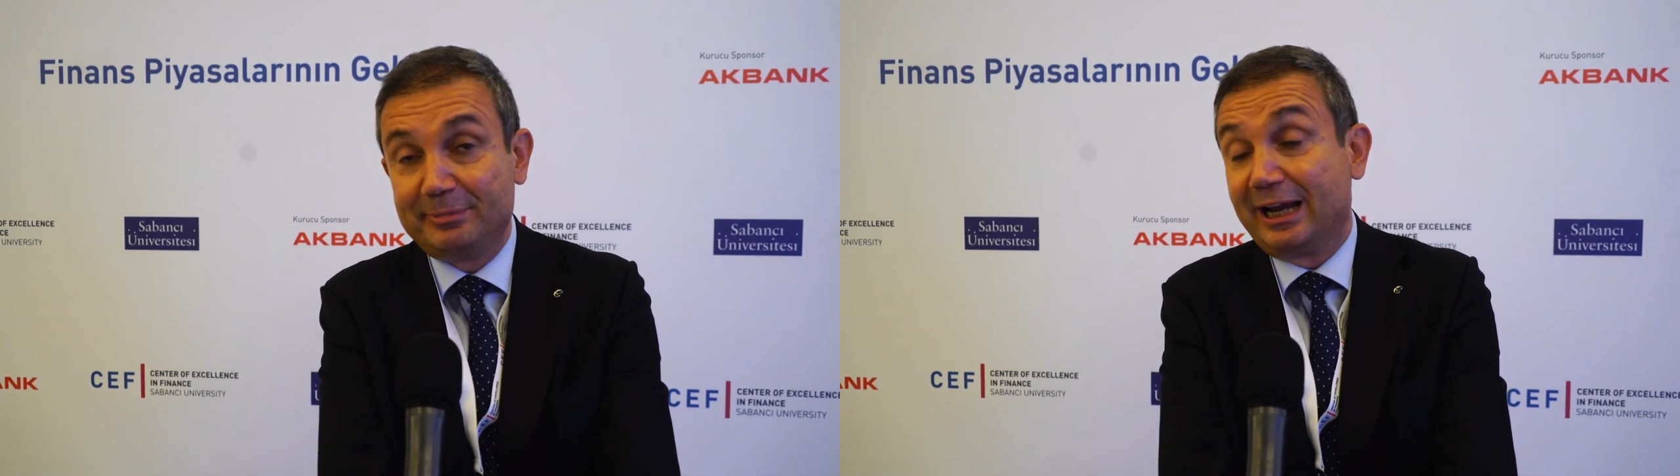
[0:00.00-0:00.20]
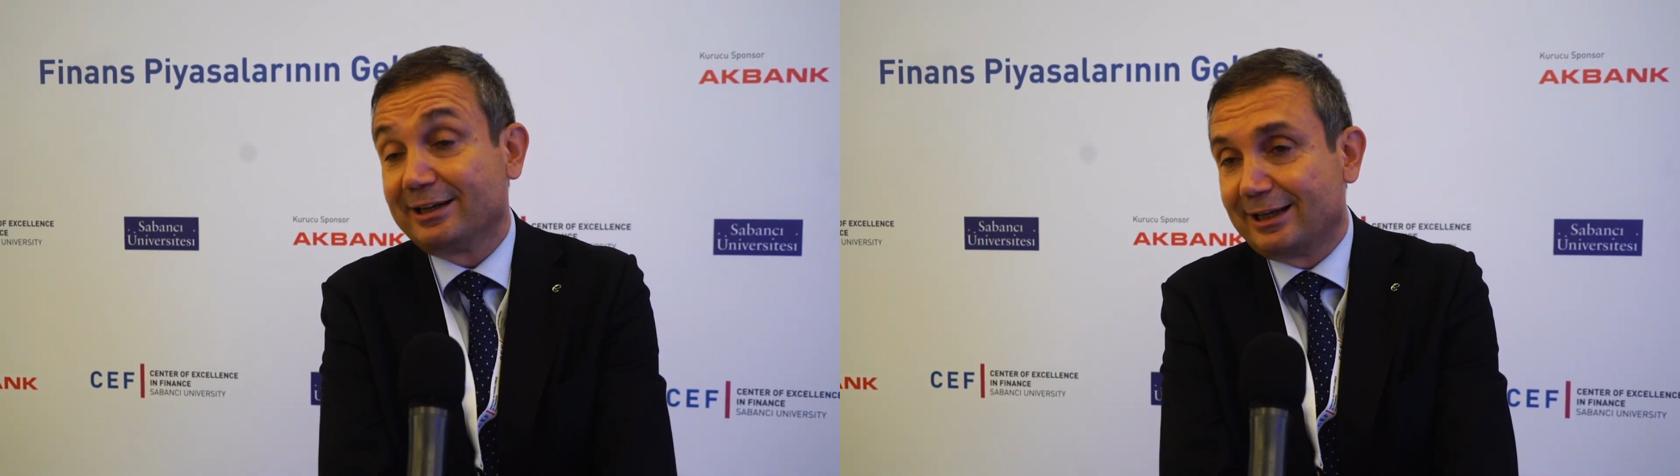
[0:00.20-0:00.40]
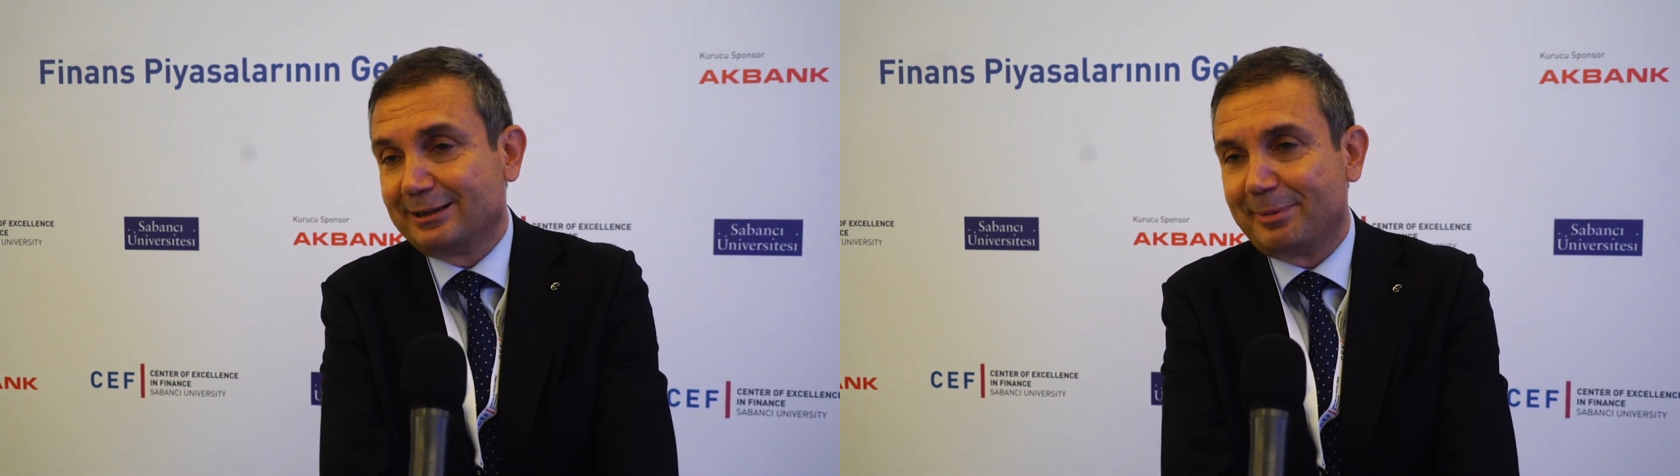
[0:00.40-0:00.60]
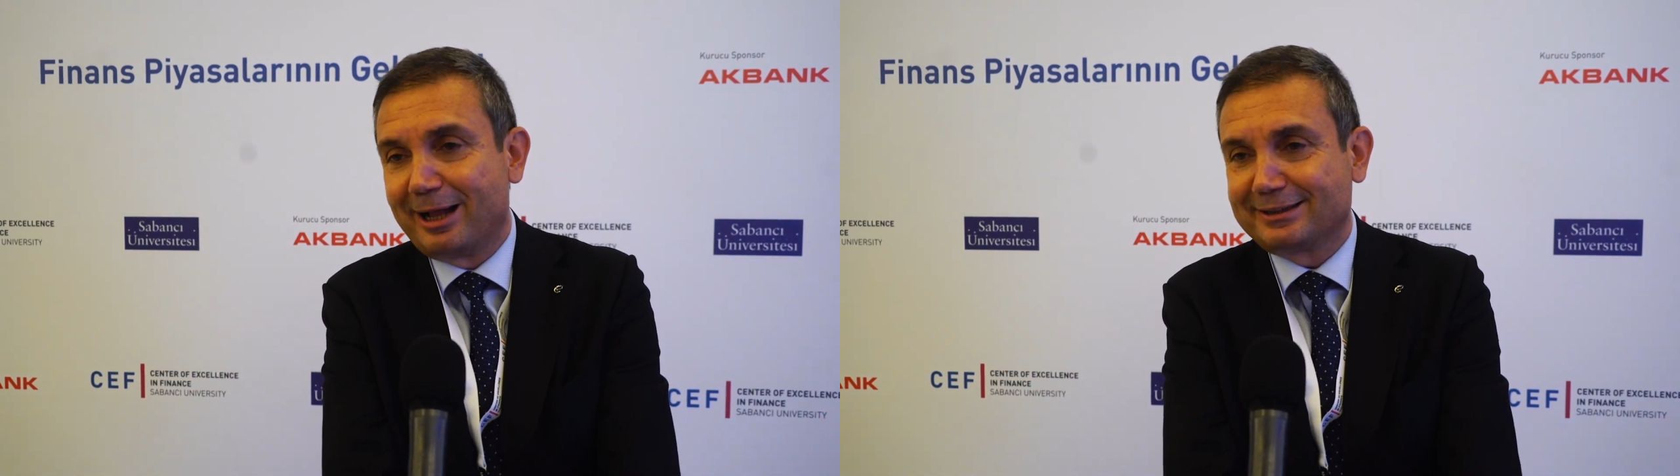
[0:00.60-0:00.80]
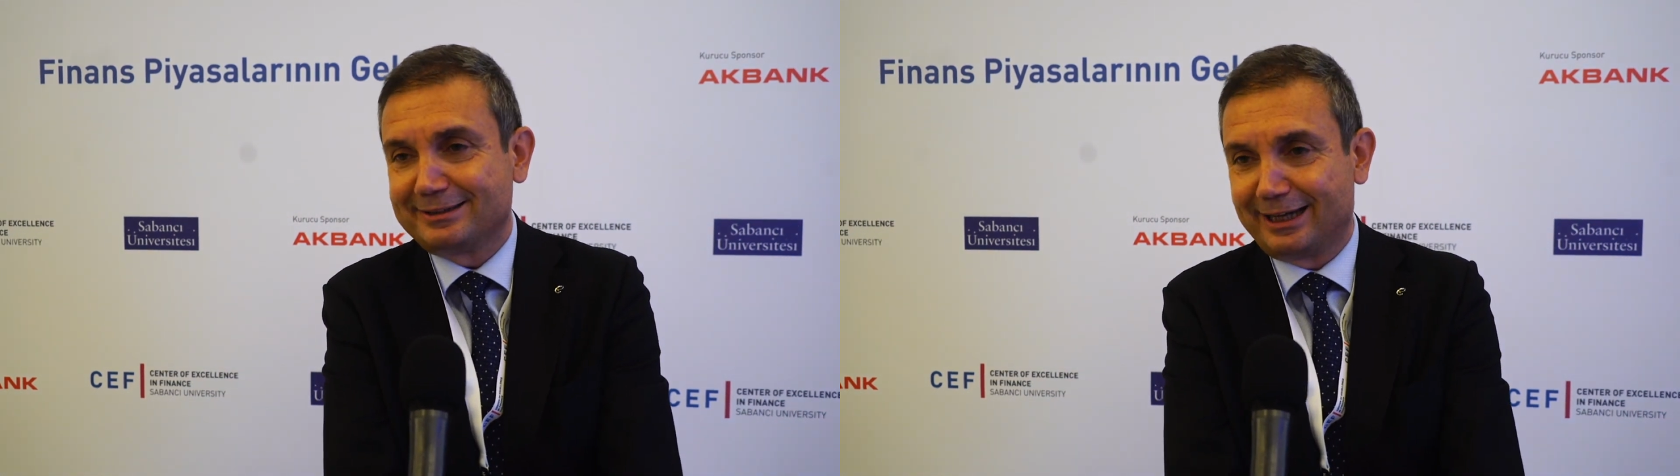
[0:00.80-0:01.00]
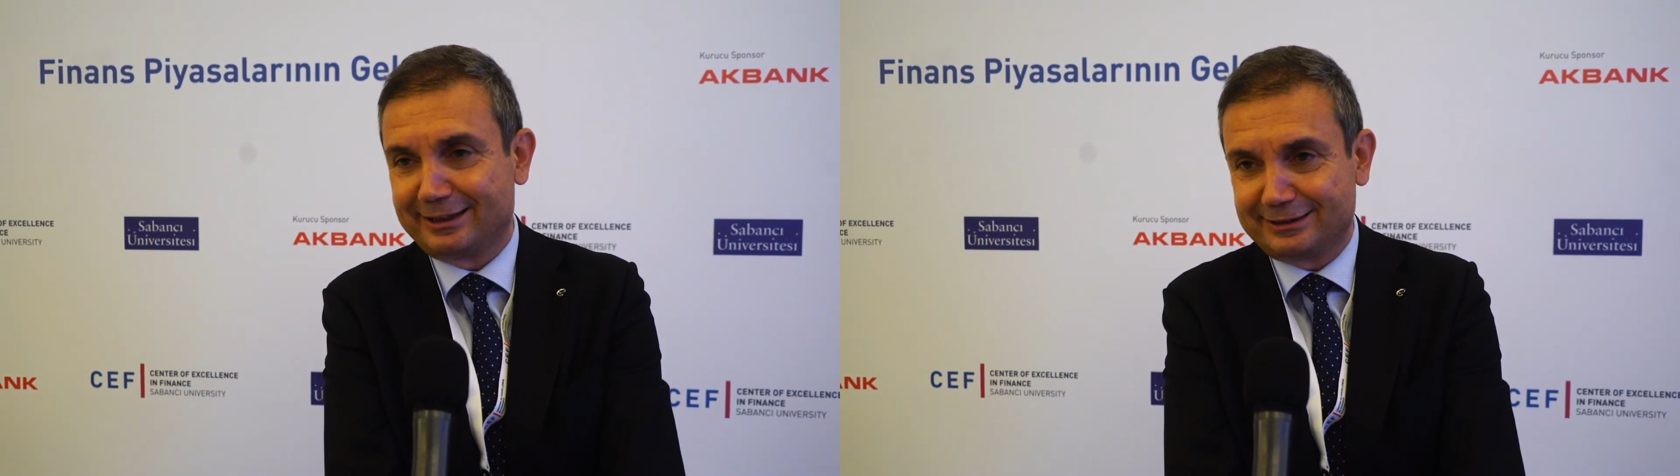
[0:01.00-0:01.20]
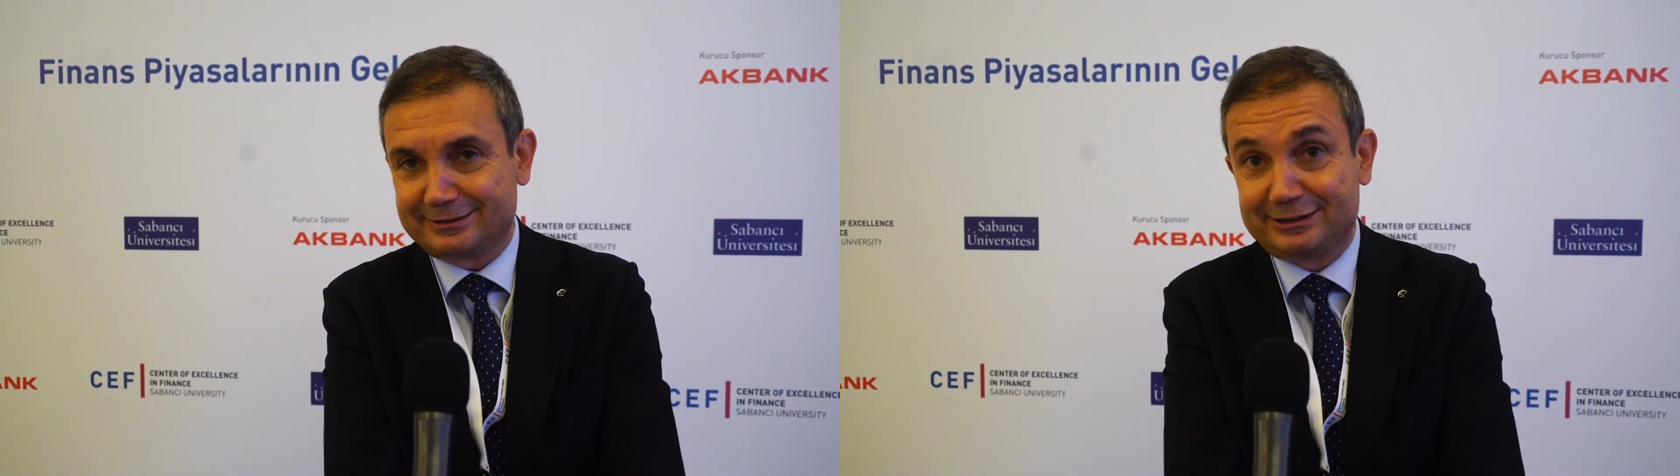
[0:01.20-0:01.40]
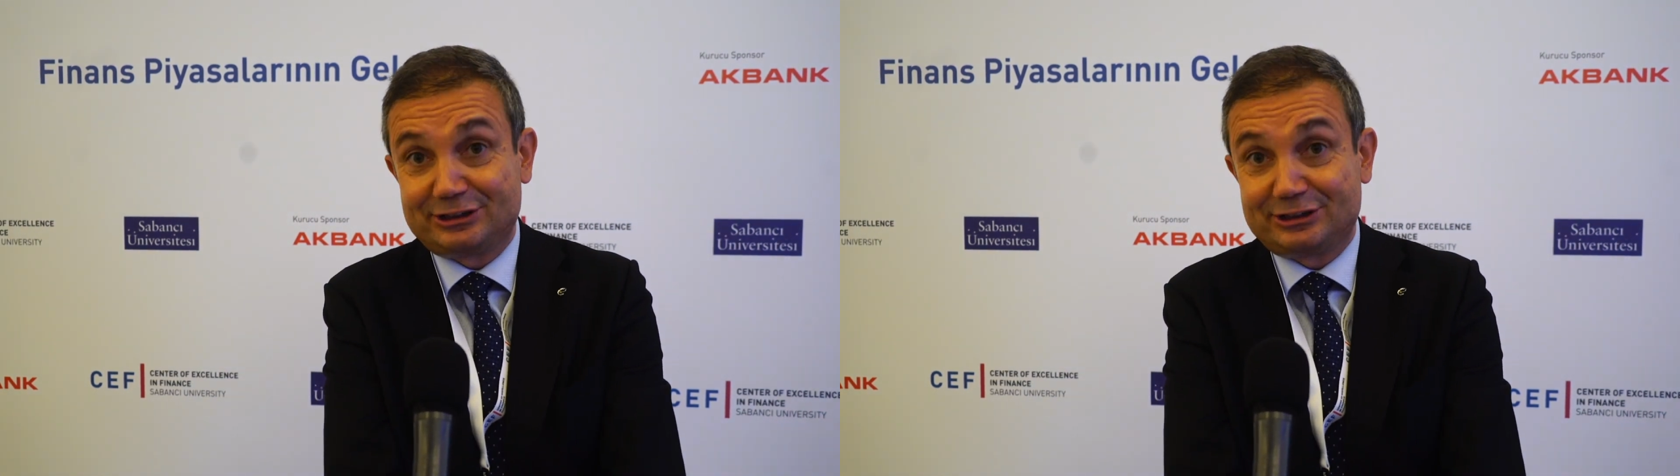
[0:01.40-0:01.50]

bir yerden de belki tehdit,